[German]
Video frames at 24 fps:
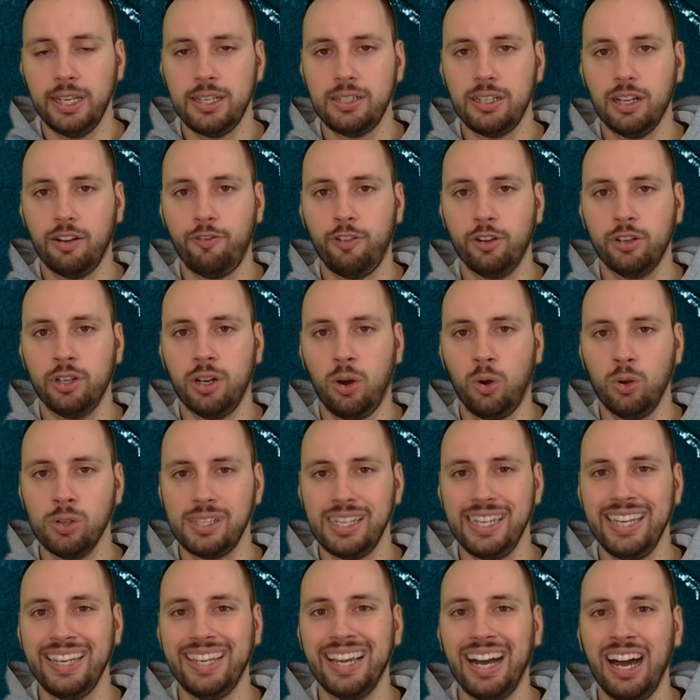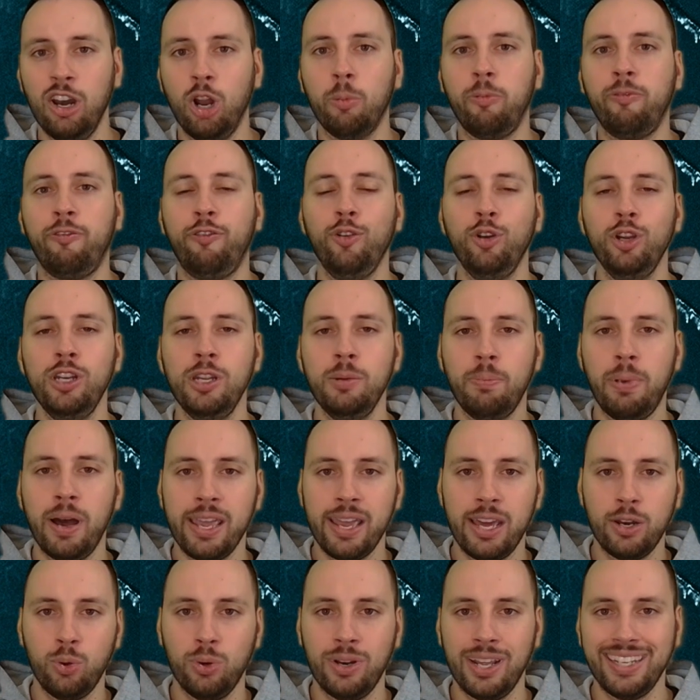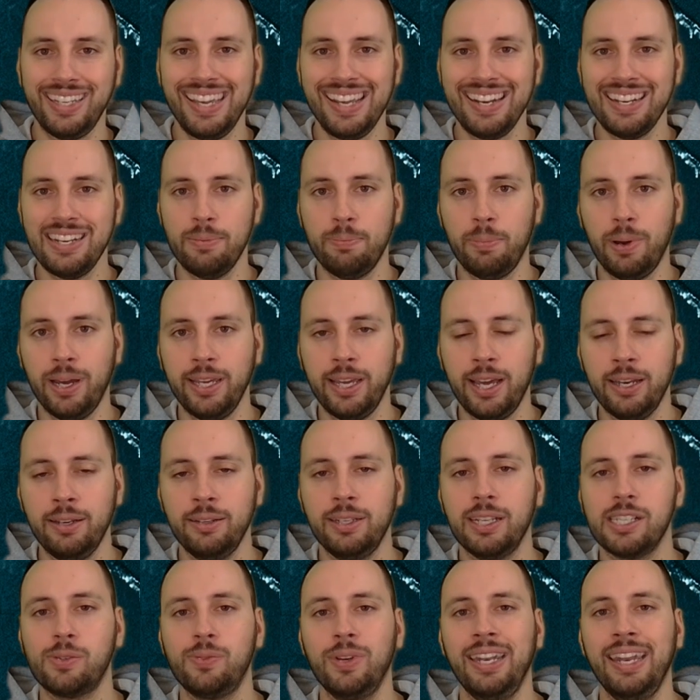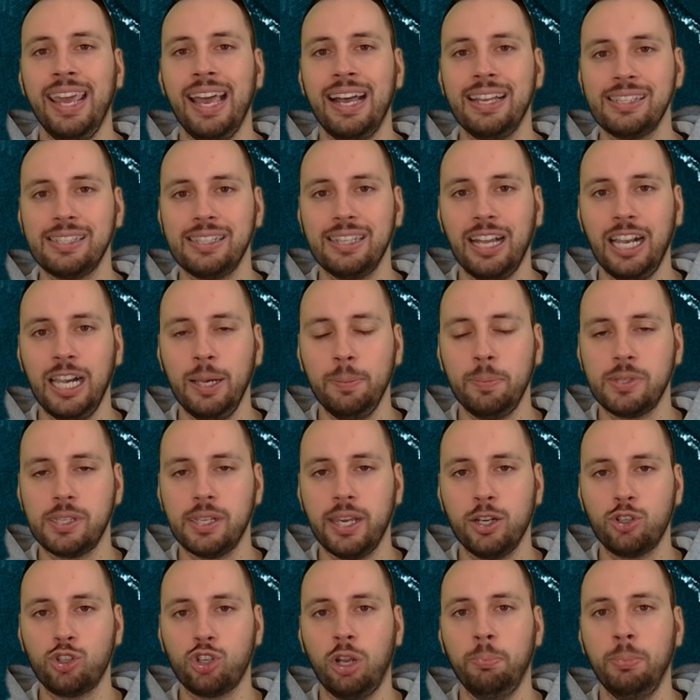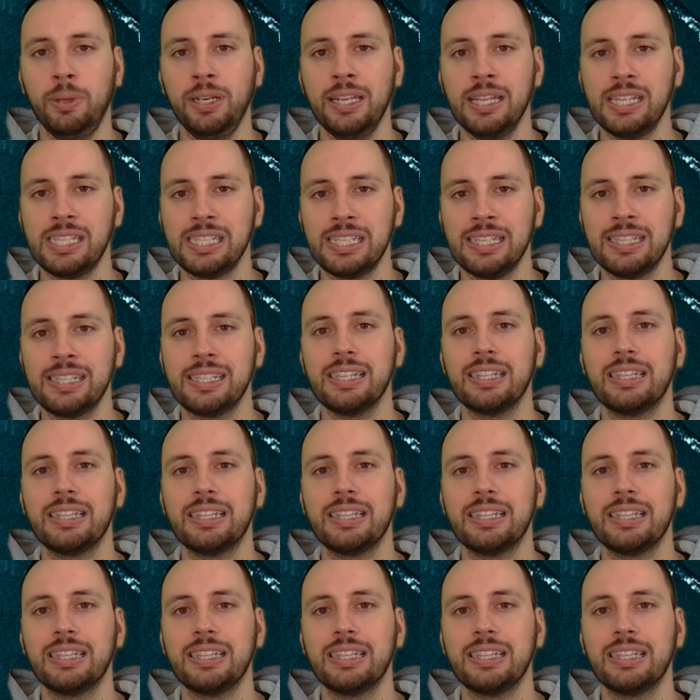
ich davon aus, egal ob für die Bayern oder gegen die Bayern, dass wir in der ersten Halbzeit schon mindestens